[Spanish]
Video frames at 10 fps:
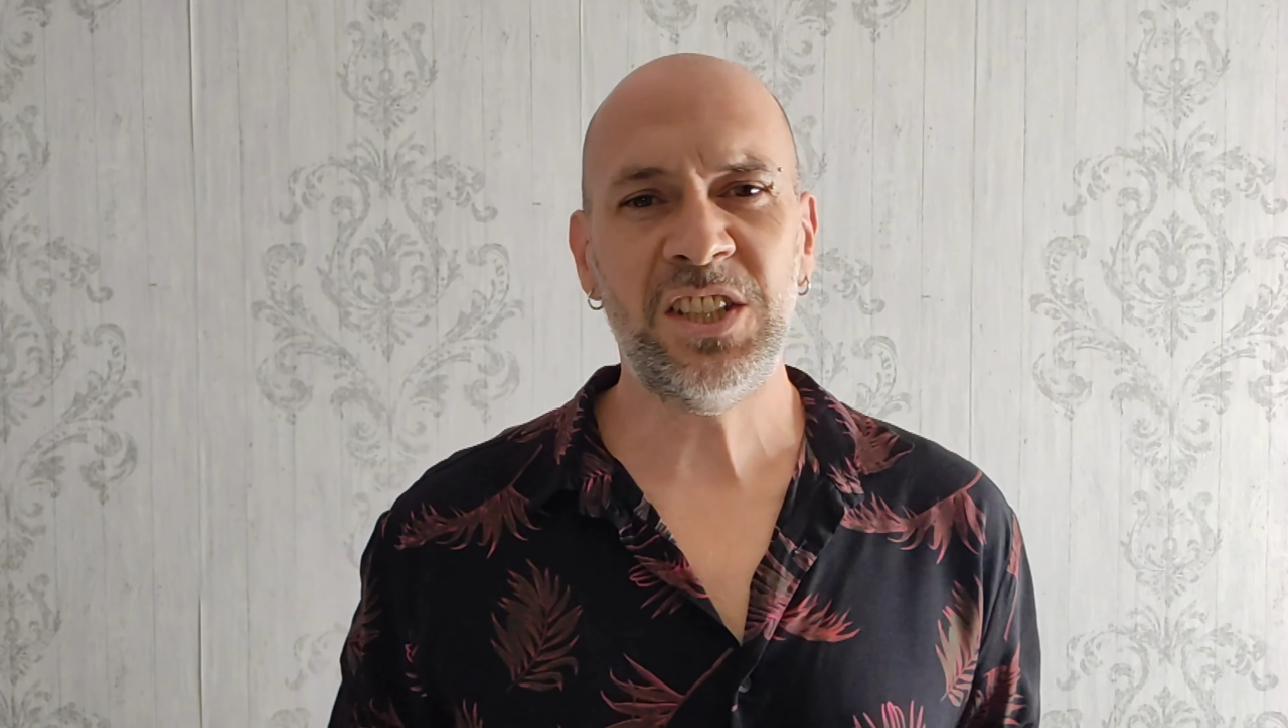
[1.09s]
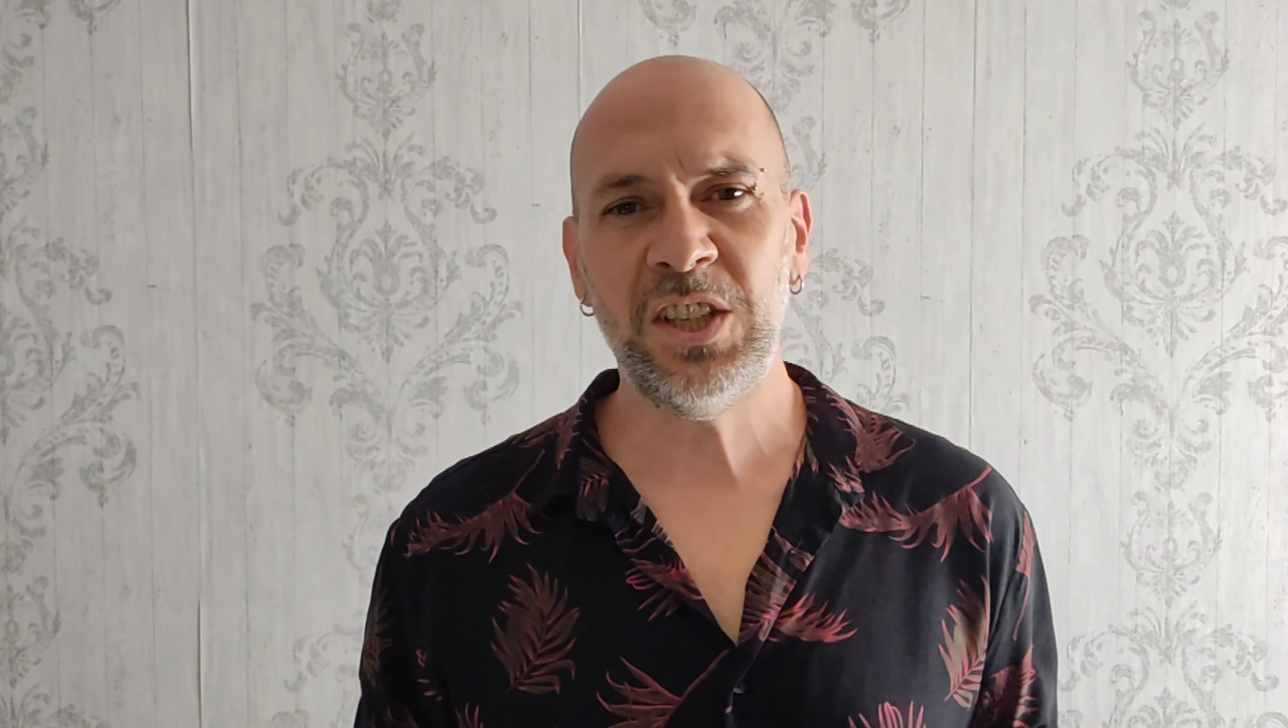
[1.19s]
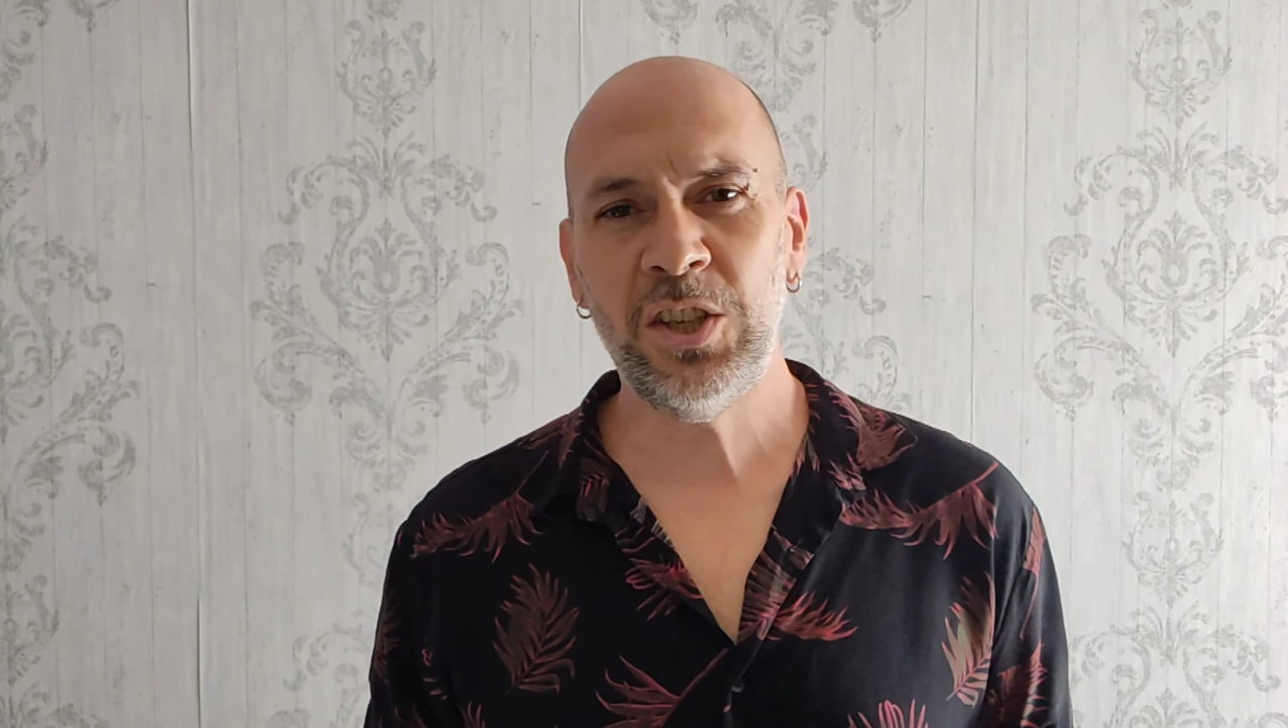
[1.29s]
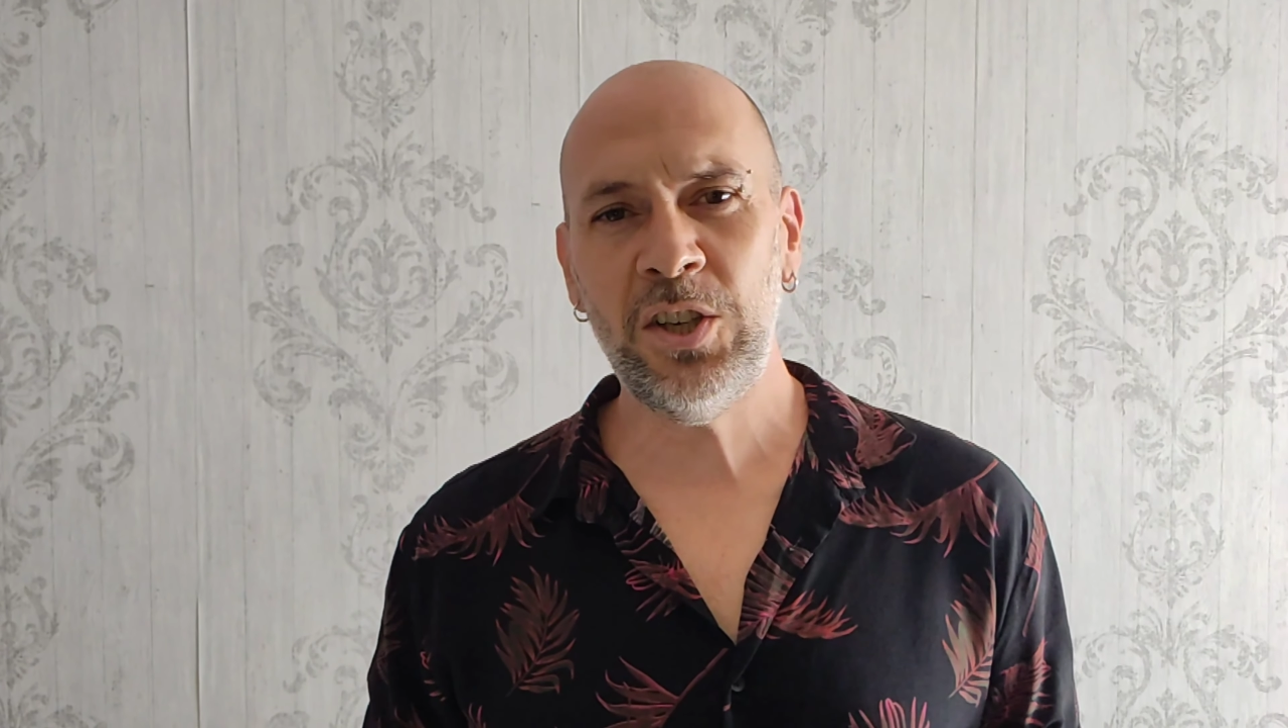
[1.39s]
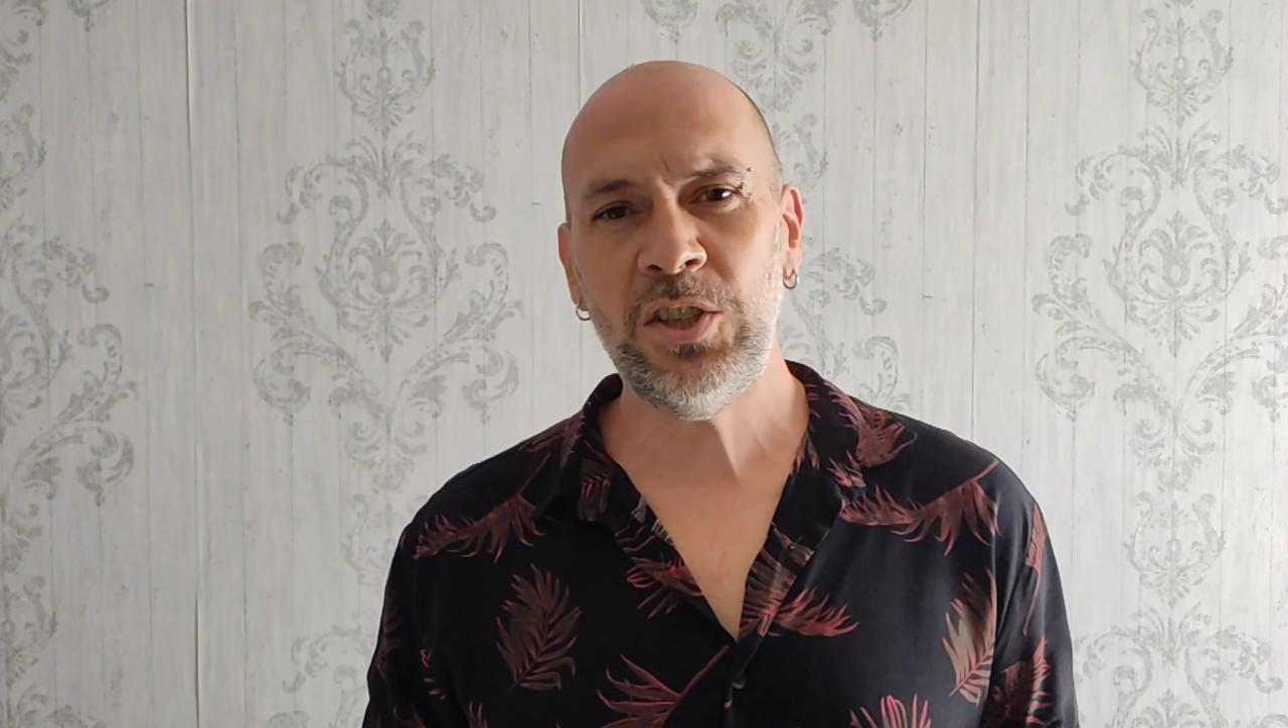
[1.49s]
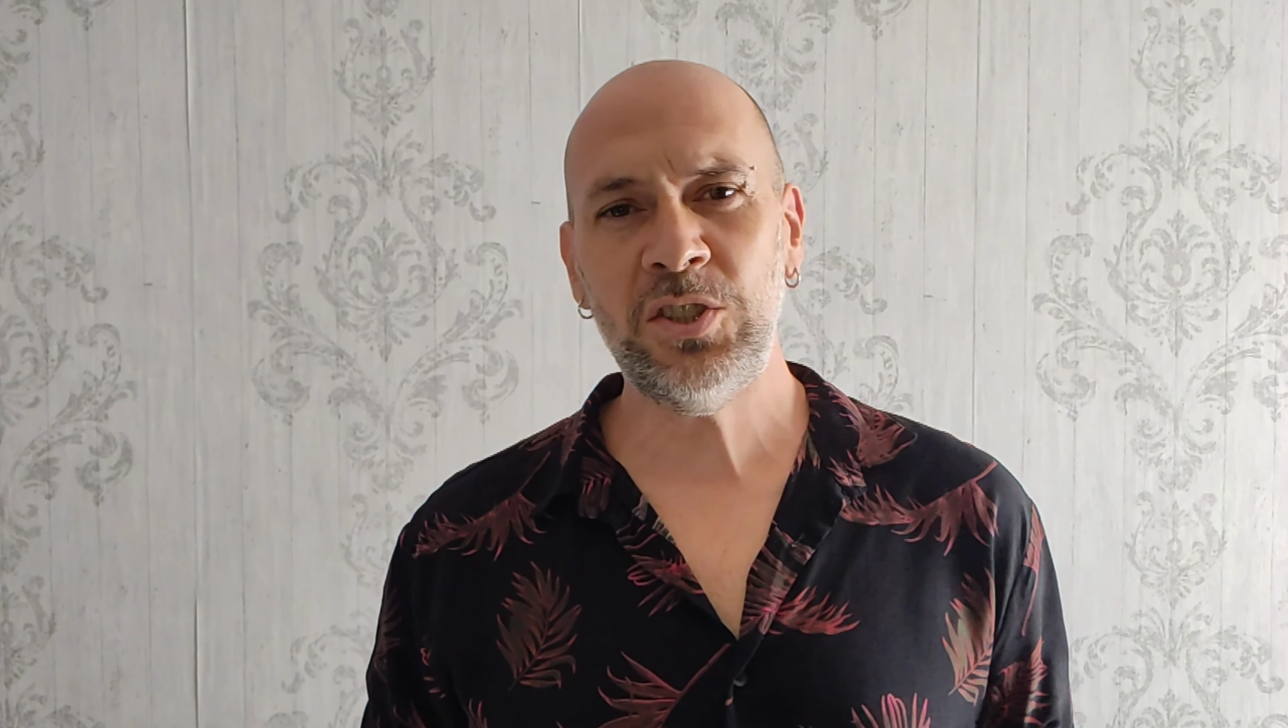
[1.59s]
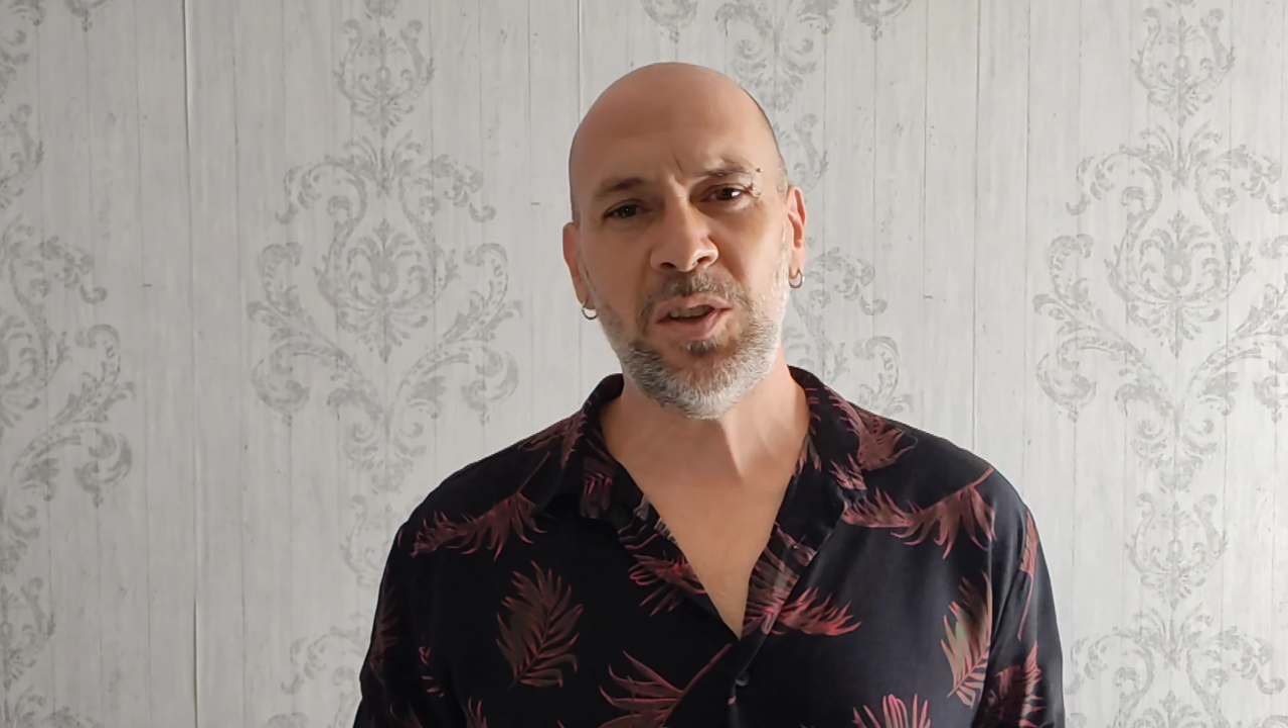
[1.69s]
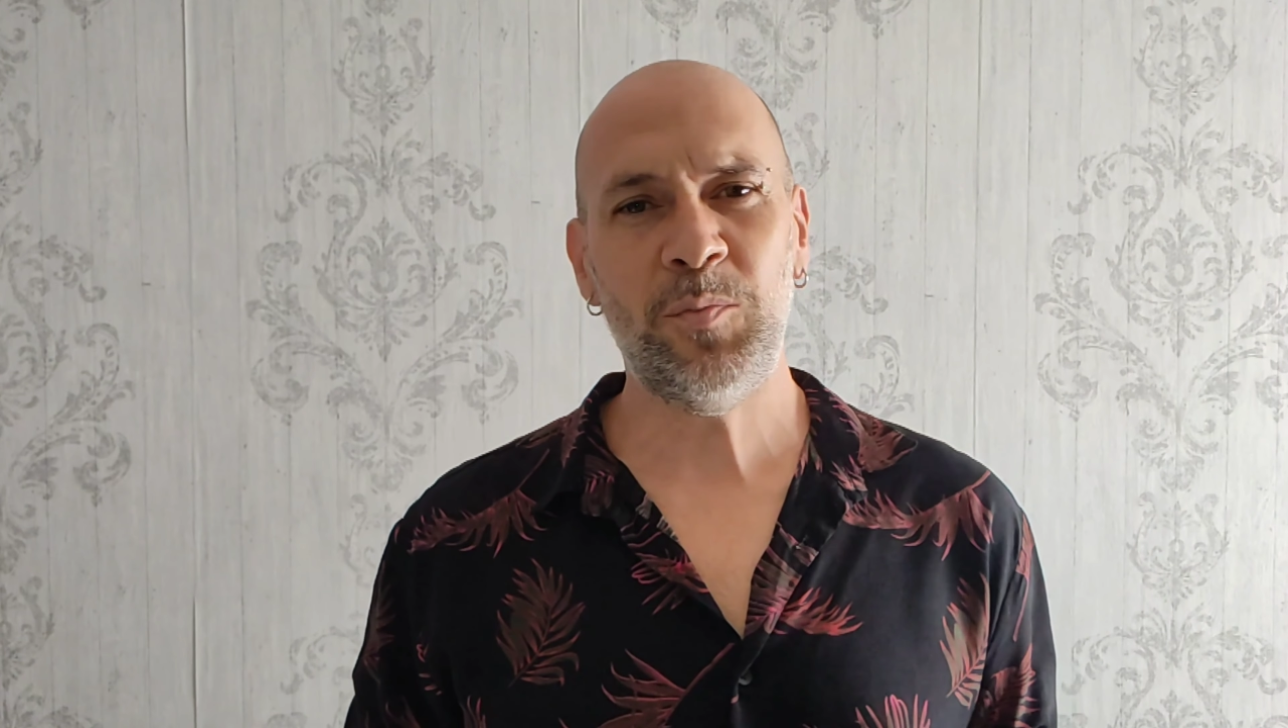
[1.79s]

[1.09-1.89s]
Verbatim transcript: y chicos,